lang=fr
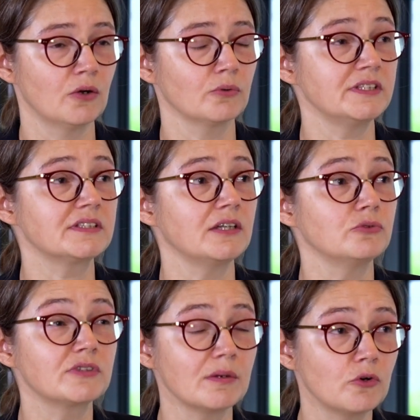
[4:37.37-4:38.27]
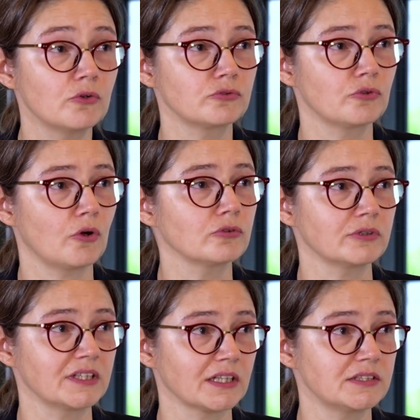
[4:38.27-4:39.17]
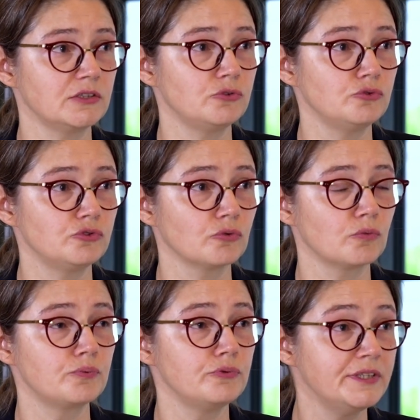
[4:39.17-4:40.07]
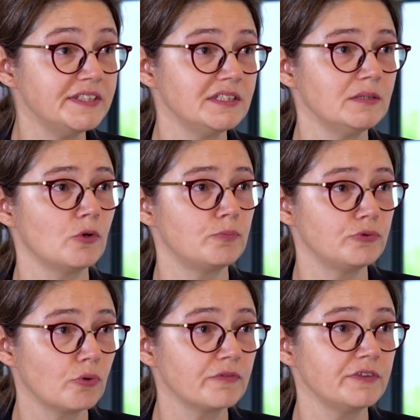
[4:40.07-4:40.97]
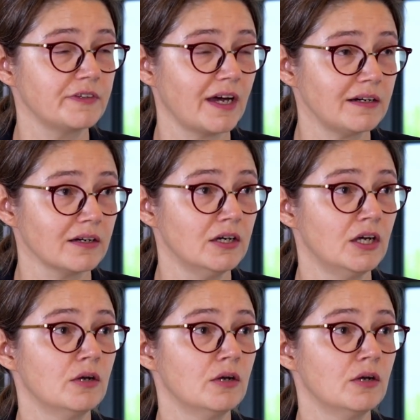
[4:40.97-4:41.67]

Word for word: On essaye notamment de rendre des restitutions plus lisibles, plus conviviales,